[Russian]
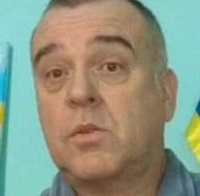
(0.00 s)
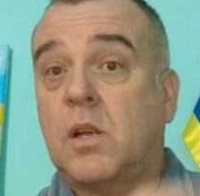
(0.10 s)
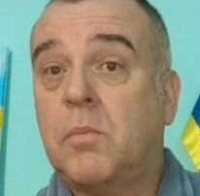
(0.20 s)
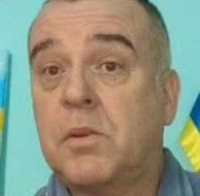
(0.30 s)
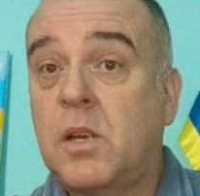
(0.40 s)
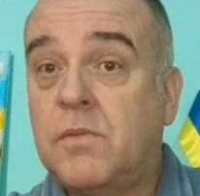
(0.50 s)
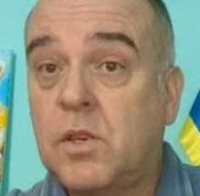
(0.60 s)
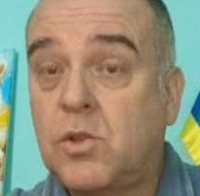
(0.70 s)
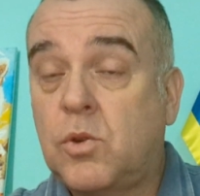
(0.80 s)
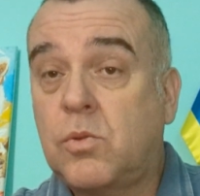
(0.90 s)
сказал, пошли
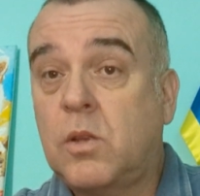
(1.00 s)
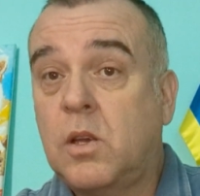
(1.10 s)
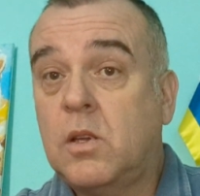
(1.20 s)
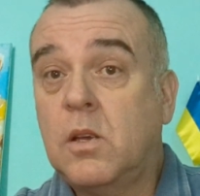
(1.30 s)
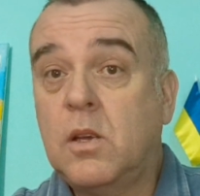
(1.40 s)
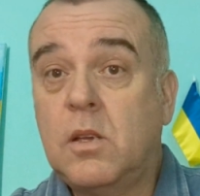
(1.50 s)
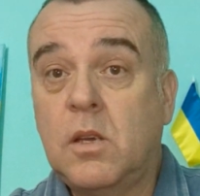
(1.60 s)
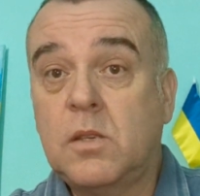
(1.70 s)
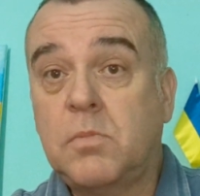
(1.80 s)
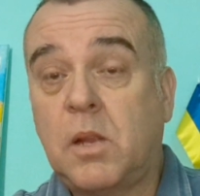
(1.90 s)
всех к черту, я, я,
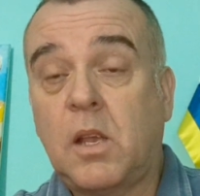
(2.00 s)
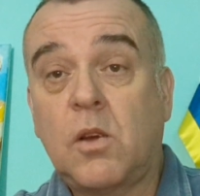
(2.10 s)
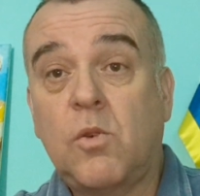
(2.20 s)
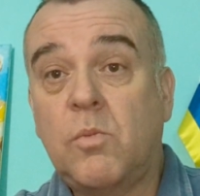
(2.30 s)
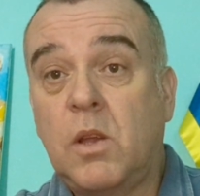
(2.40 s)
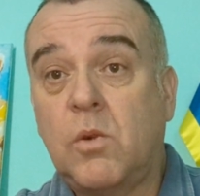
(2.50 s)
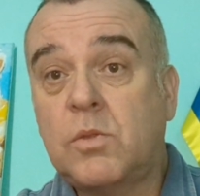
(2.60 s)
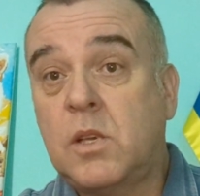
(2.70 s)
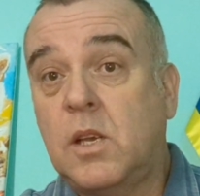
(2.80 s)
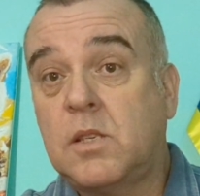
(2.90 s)
я, смотрите, у меня
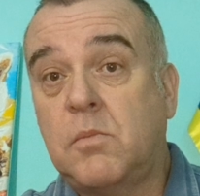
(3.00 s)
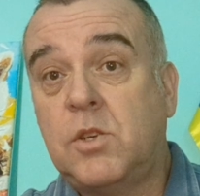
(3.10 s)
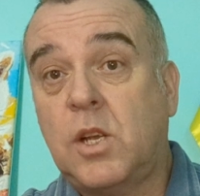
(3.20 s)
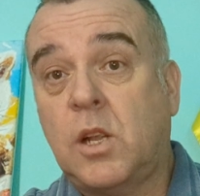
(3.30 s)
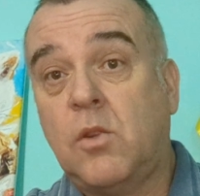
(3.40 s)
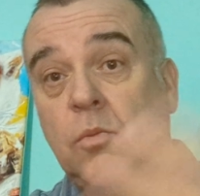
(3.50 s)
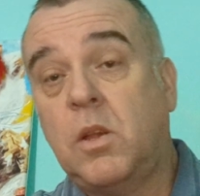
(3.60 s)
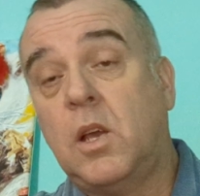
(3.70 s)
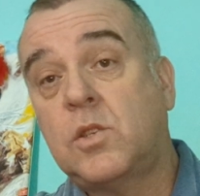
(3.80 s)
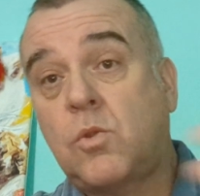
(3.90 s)
усы, я замечательный, у
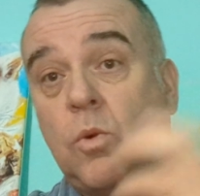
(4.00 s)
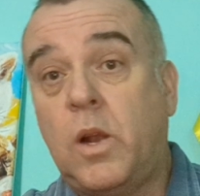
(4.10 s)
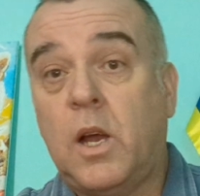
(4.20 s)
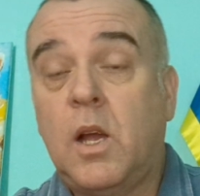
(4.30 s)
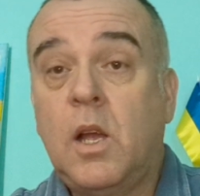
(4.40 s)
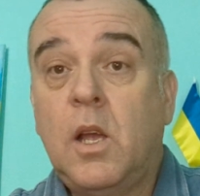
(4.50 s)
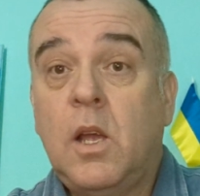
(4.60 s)
меня есть Коля,